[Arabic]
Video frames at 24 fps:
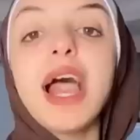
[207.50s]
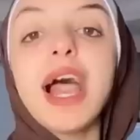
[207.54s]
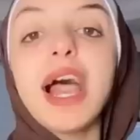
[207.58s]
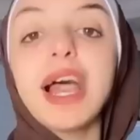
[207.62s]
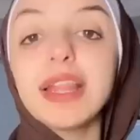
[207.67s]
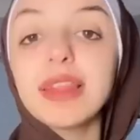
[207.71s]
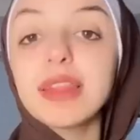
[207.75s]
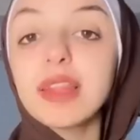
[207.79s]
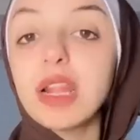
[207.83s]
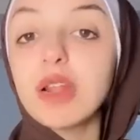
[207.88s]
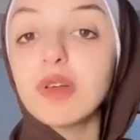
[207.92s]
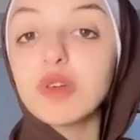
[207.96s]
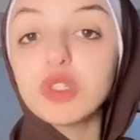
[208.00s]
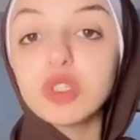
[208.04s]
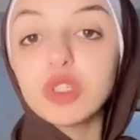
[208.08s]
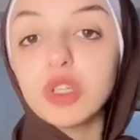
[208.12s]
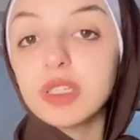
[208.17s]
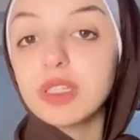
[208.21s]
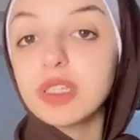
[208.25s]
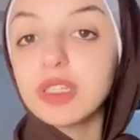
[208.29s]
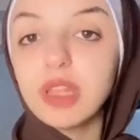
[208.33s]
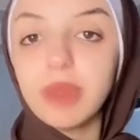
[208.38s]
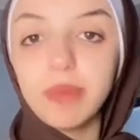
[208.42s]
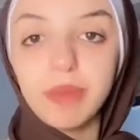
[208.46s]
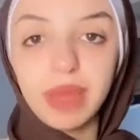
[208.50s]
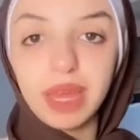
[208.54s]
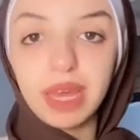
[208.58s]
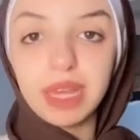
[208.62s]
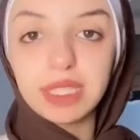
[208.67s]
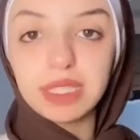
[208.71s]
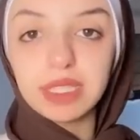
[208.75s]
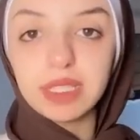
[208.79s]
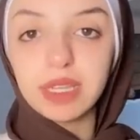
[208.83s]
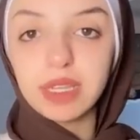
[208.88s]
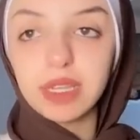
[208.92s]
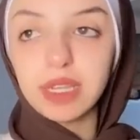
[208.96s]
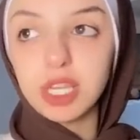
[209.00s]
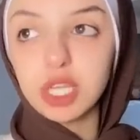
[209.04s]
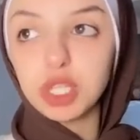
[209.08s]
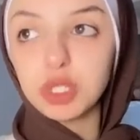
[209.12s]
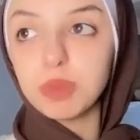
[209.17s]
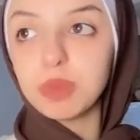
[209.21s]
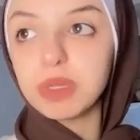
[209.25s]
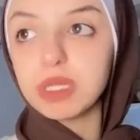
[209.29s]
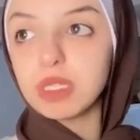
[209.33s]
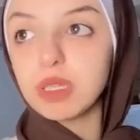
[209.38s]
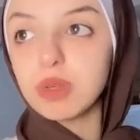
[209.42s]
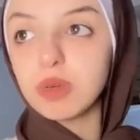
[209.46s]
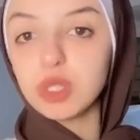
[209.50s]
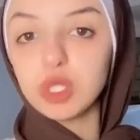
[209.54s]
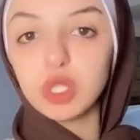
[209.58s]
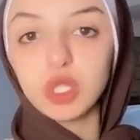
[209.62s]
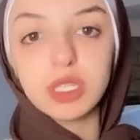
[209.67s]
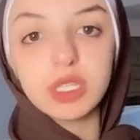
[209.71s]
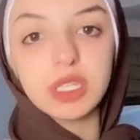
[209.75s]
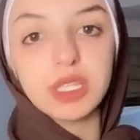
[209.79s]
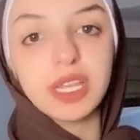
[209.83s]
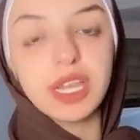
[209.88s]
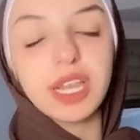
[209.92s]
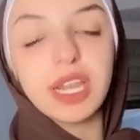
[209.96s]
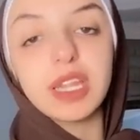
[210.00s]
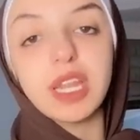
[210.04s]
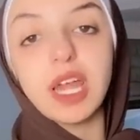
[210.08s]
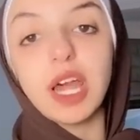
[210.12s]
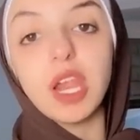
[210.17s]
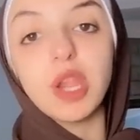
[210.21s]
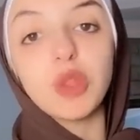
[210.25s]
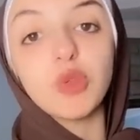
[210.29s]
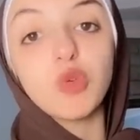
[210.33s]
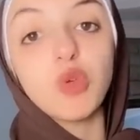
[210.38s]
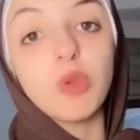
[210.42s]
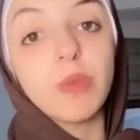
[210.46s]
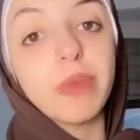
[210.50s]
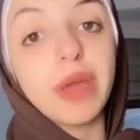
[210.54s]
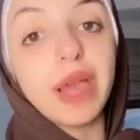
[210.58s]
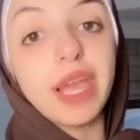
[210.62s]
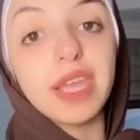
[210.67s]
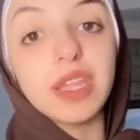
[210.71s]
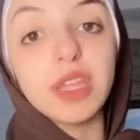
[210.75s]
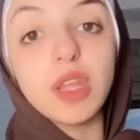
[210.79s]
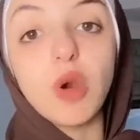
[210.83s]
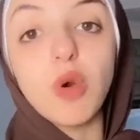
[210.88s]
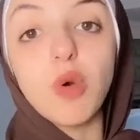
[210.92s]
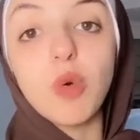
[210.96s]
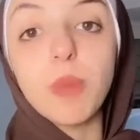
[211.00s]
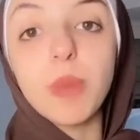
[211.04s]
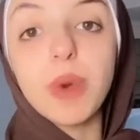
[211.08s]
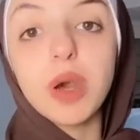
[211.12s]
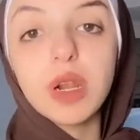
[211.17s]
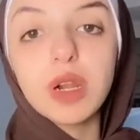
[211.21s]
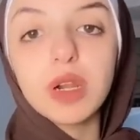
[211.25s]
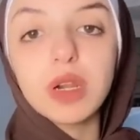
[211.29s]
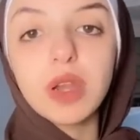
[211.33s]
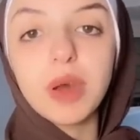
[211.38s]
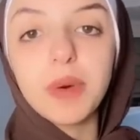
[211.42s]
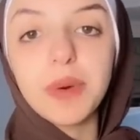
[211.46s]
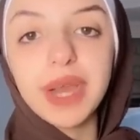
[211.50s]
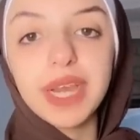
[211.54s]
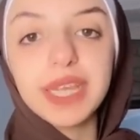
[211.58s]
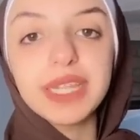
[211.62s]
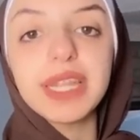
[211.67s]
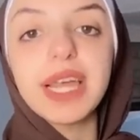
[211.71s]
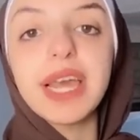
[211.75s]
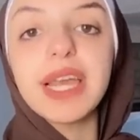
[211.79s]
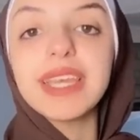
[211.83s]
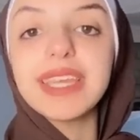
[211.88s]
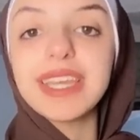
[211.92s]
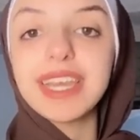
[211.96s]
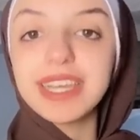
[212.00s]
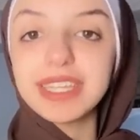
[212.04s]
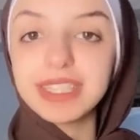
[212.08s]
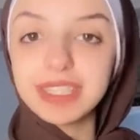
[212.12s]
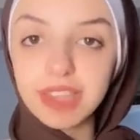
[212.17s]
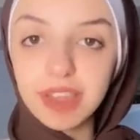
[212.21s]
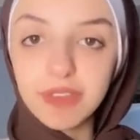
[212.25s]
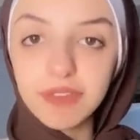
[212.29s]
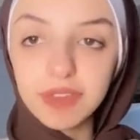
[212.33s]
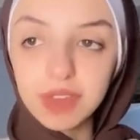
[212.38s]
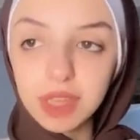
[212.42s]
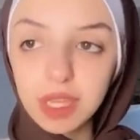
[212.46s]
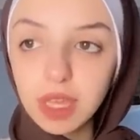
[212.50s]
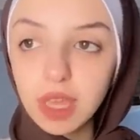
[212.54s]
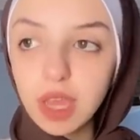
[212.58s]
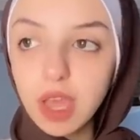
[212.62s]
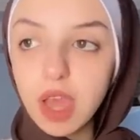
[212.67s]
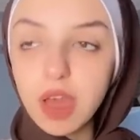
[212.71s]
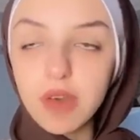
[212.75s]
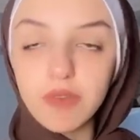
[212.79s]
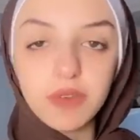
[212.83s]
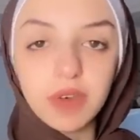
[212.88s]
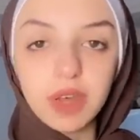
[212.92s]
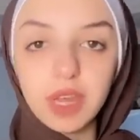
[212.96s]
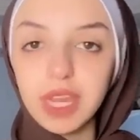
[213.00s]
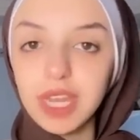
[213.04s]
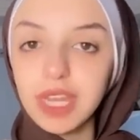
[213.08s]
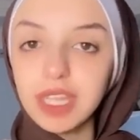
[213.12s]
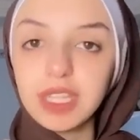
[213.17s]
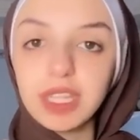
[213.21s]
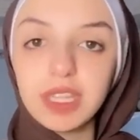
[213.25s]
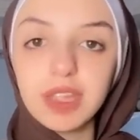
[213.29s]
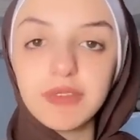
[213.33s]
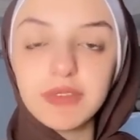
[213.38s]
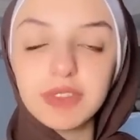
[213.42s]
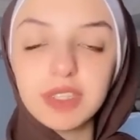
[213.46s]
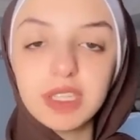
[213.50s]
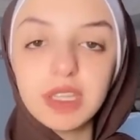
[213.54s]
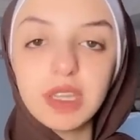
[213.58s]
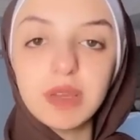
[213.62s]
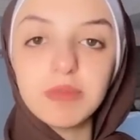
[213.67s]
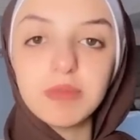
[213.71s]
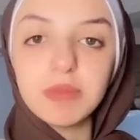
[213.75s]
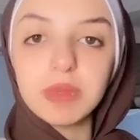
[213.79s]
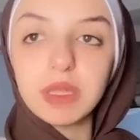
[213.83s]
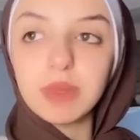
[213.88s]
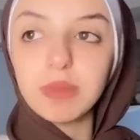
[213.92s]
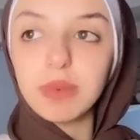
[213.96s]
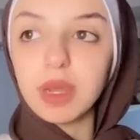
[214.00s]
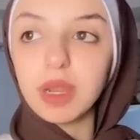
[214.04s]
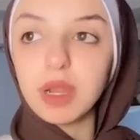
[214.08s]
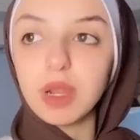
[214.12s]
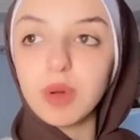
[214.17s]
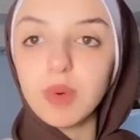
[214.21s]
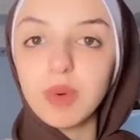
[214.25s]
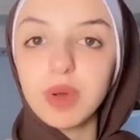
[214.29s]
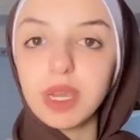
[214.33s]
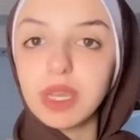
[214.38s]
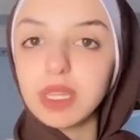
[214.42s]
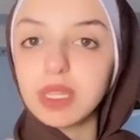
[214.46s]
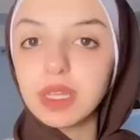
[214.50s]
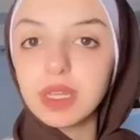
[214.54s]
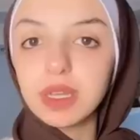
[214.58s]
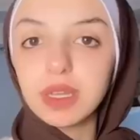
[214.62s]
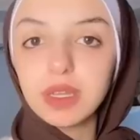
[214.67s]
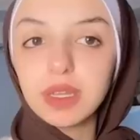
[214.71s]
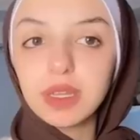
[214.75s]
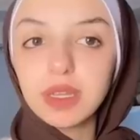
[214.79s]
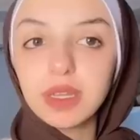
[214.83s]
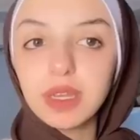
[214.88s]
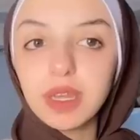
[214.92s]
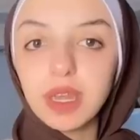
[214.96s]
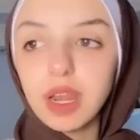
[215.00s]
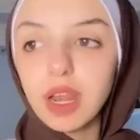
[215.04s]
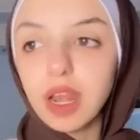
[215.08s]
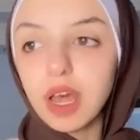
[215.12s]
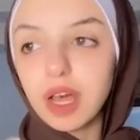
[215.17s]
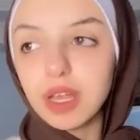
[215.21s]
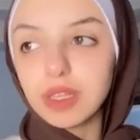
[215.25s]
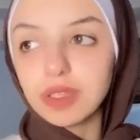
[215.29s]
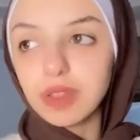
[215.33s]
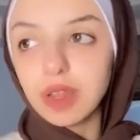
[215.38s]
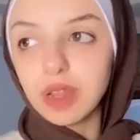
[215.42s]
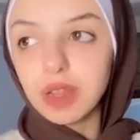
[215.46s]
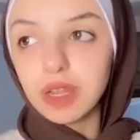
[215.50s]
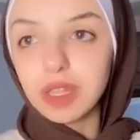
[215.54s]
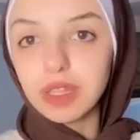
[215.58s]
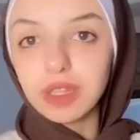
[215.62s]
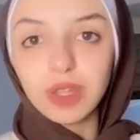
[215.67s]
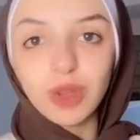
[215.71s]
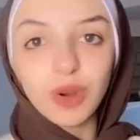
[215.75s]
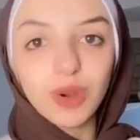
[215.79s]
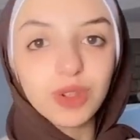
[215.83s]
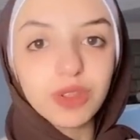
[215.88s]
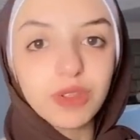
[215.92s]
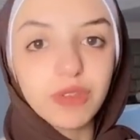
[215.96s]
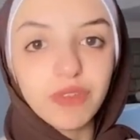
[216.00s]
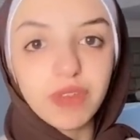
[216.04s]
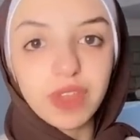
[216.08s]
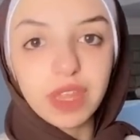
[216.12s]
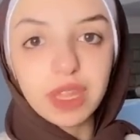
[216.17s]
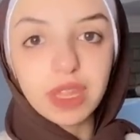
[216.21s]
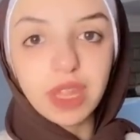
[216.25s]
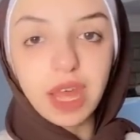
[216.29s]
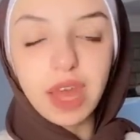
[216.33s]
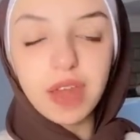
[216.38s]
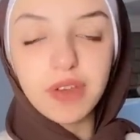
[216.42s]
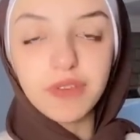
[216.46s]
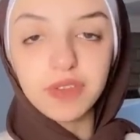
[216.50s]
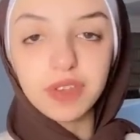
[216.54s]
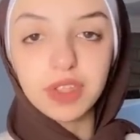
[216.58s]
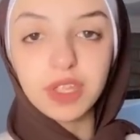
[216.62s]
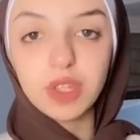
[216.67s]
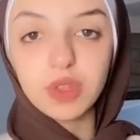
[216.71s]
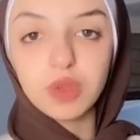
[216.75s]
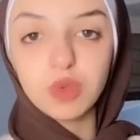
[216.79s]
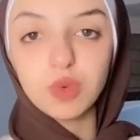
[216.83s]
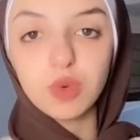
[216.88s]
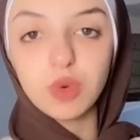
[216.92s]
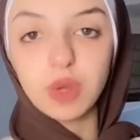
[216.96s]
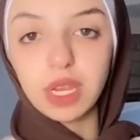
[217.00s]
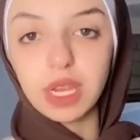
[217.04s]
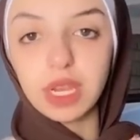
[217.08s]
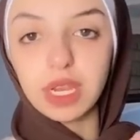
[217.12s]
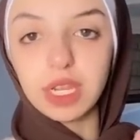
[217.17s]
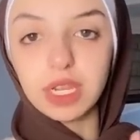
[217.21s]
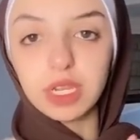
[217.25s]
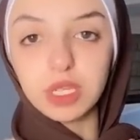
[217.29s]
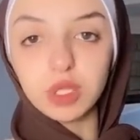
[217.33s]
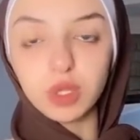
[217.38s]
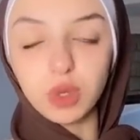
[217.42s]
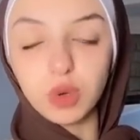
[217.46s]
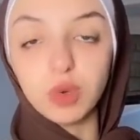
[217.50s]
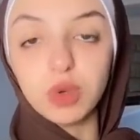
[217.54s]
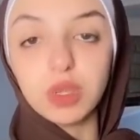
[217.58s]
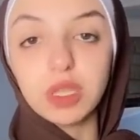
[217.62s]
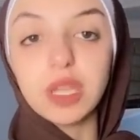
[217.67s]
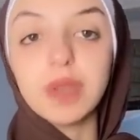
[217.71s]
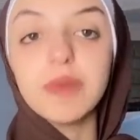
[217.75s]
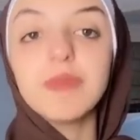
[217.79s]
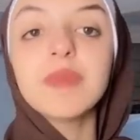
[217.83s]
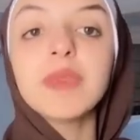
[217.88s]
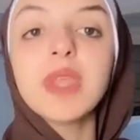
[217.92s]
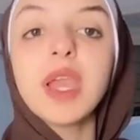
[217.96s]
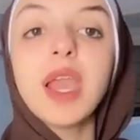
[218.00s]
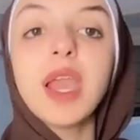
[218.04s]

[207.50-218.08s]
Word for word: حتى لو الشخص ده ما يعزلناش بس هو الشخص ده كان على طول معانا ومره واحده يختفي فاحنا نفسنا بنبقى هو ايه ده ايه اللي حصل انت رحت فين عارفين انتوا الشعور ده